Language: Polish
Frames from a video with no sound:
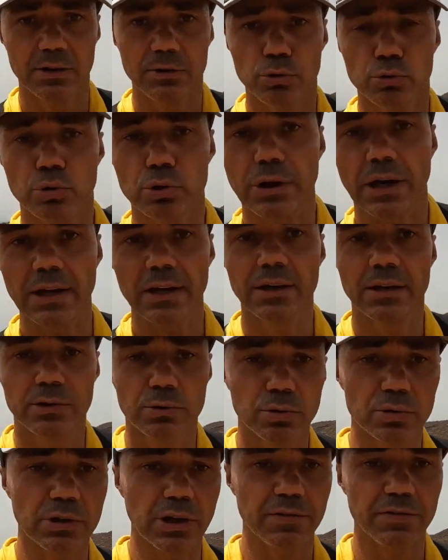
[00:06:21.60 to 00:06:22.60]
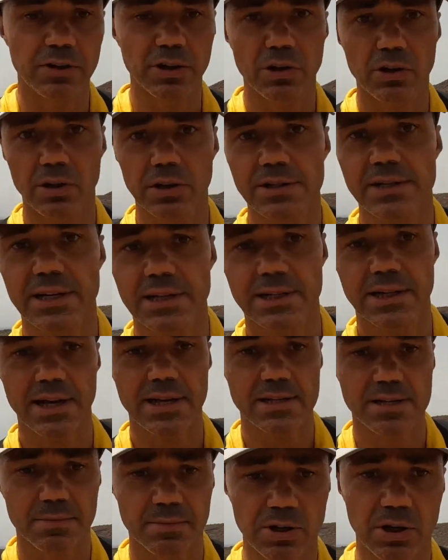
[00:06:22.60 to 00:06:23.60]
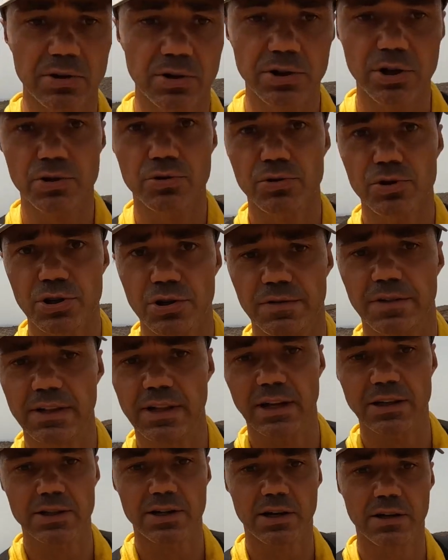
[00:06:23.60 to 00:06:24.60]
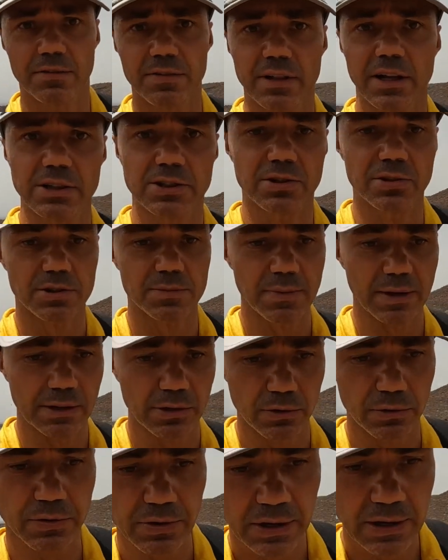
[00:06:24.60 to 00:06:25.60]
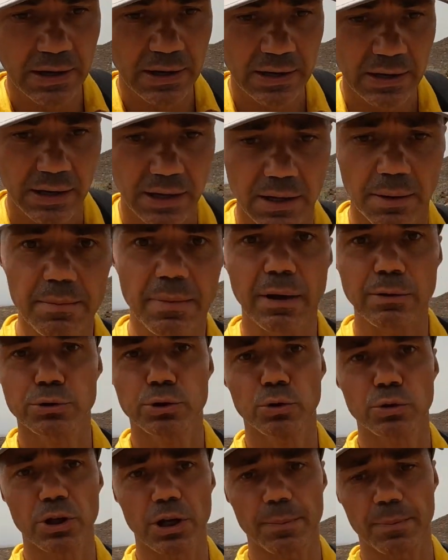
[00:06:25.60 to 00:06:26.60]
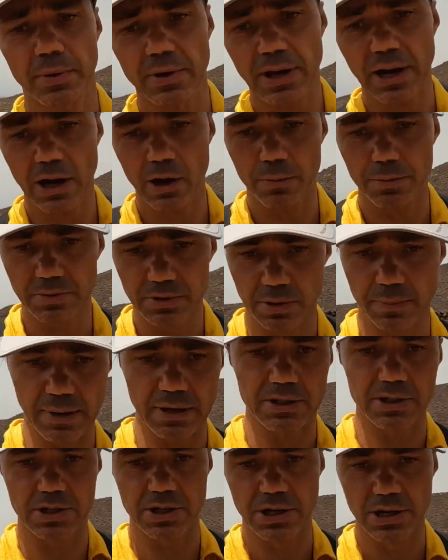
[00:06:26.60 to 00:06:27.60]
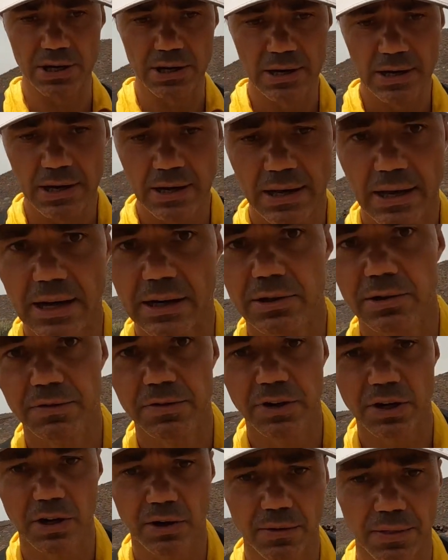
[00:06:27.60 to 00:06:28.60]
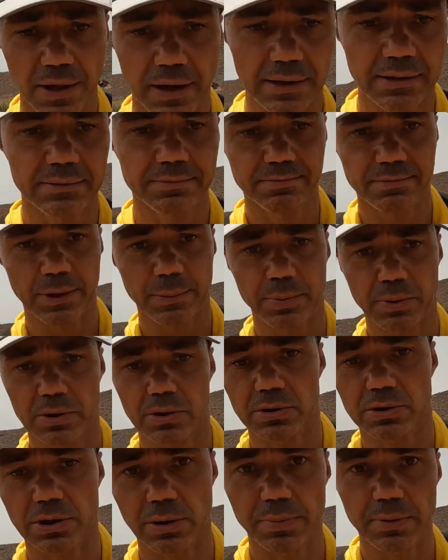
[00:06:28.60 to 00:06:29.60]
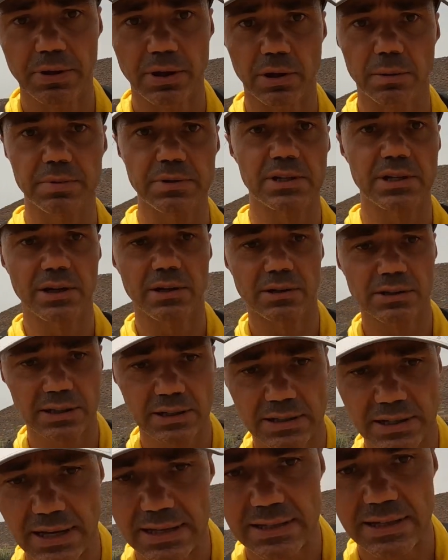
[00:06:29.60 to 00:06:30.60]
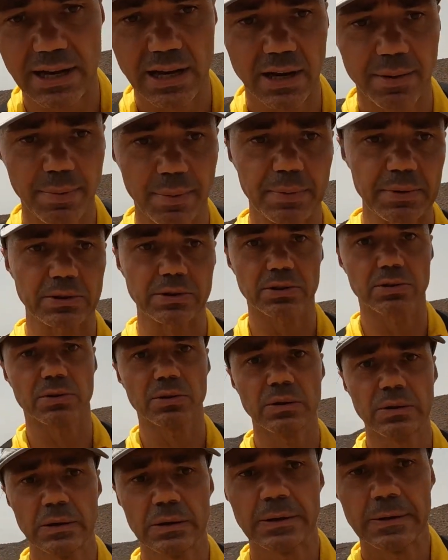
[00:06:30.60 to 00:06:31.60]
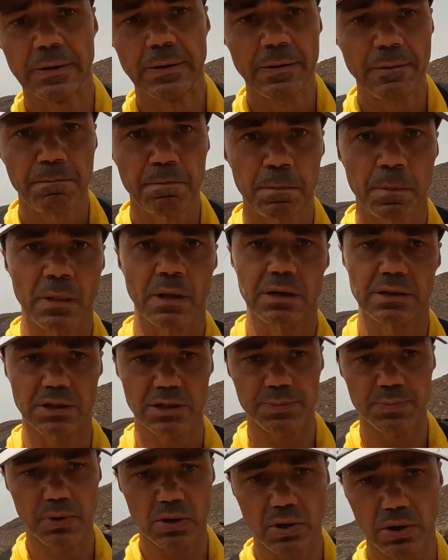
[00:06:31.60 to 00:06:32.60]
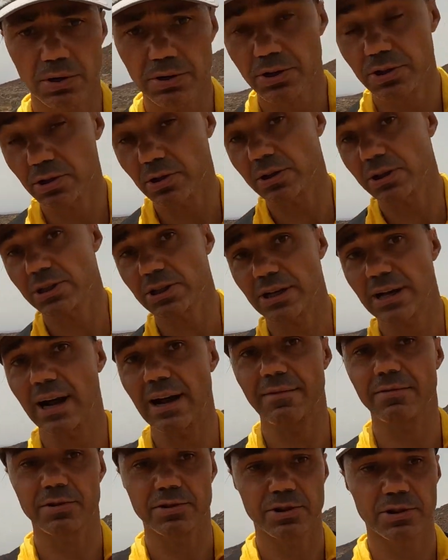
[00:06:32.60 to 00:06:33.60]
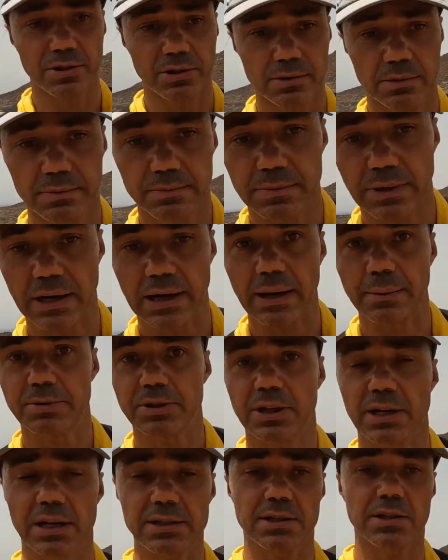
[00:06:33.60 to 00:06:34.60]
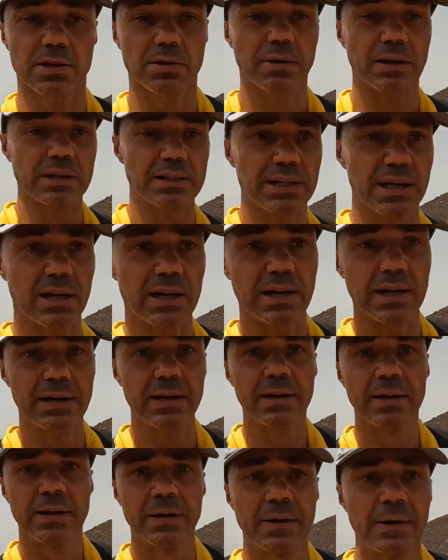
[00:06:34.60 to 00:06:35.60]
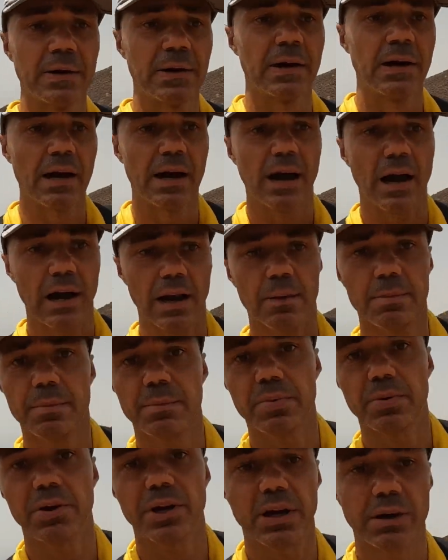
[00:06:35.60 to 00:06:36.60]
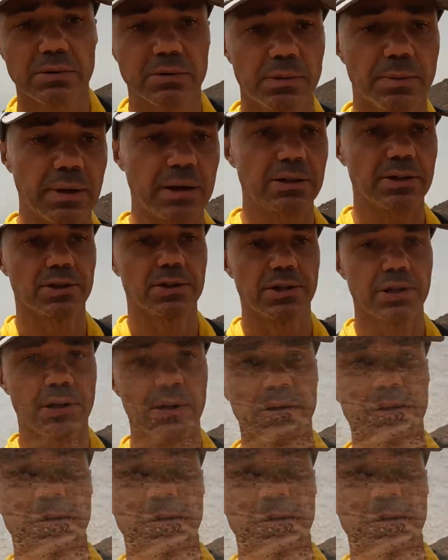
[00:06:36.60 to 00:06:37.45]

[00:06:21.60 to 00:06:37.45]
No tutaj, tutaj w tych okolicach, gdzie ja jestem, tego nie czuć, nie widać, tylko widać to z mediów. Gdybym miał skuter, pojechałbym zobaczyć, jak to wygląda. Nie po to, żeby robić z tego sensację, ale po prostu zaspokoić trochę ciekawość. No, taka przykra sytuacja, ale, ale bym pojechał zobaczyć.